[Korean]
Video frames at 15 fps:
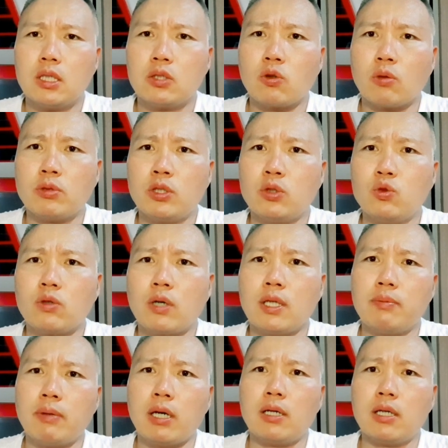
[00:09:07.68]
좀 신중한
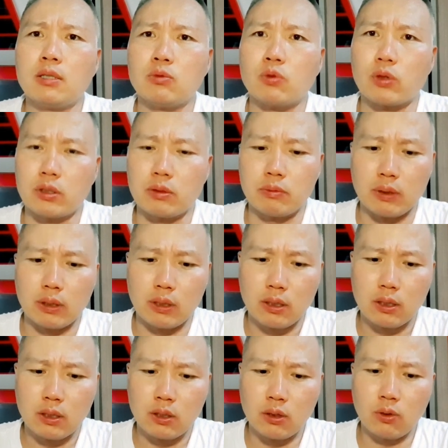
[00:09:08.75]
입양을 했으면 좋겠습니다.
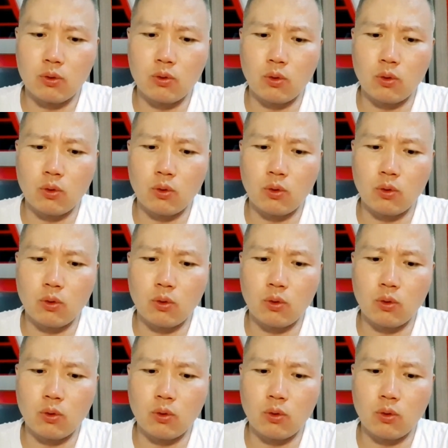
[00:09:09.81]
그리고